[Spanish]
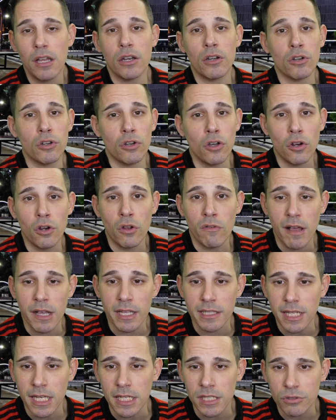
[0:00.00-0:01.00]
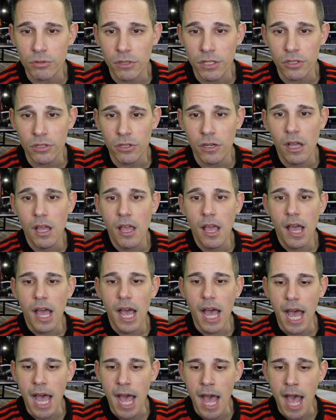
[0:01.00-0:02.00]
No nos va a quitar el sueño.
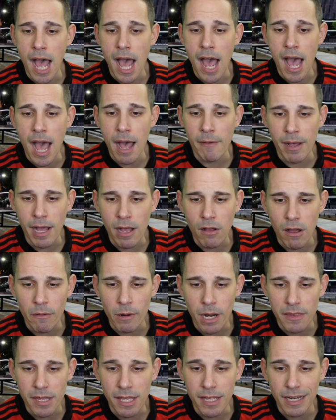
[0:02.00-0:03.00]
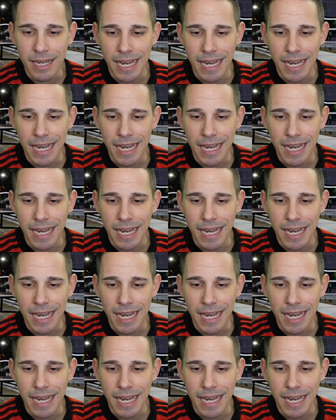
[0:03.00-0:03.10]
Abajo habla de